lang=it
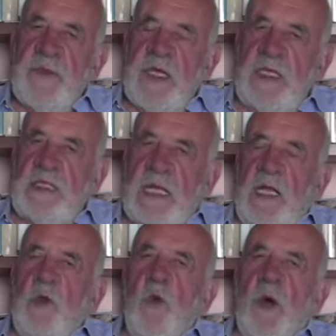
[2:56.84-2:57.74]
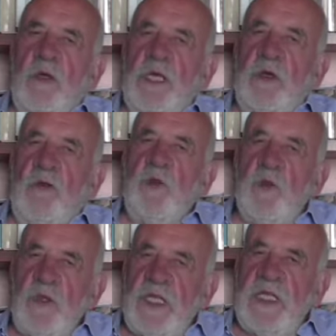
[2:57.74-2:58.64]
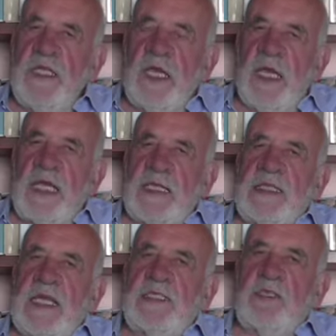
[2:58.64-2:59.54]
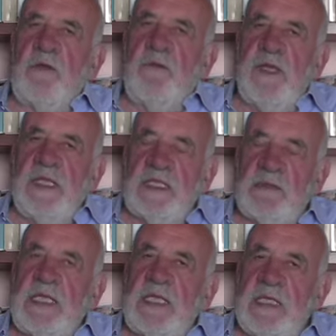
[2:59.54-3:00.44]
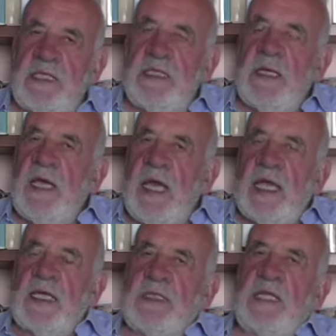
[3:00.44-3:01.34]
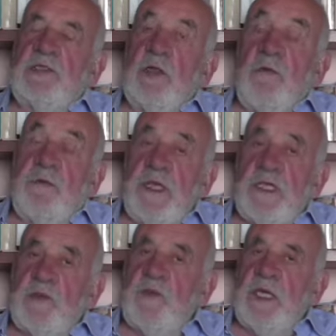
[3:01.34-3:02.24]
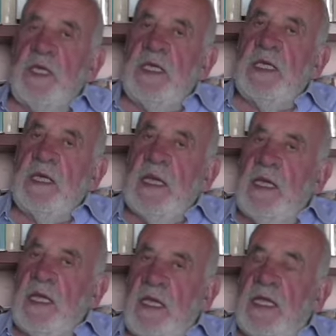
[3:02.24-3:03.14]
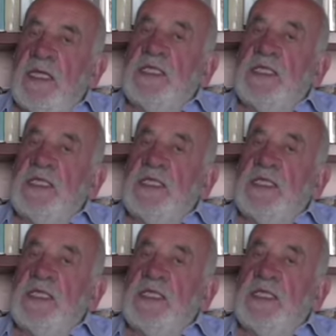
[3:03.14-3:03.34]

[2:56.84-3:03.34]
eh, tra luoghi comuni e catastrofisti e catastrofismi eh,